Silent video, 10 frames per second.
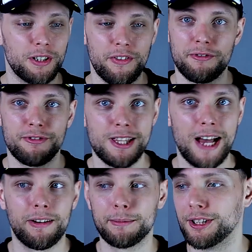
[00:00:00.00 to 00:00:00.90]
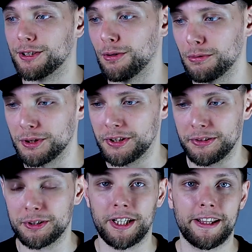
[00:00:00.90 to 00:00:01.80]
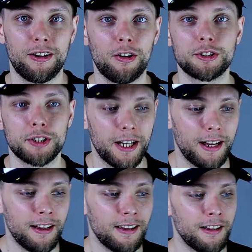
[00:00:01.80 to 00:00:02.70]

nie wiem, finałem sezonu czy czegoś takiego, gdzie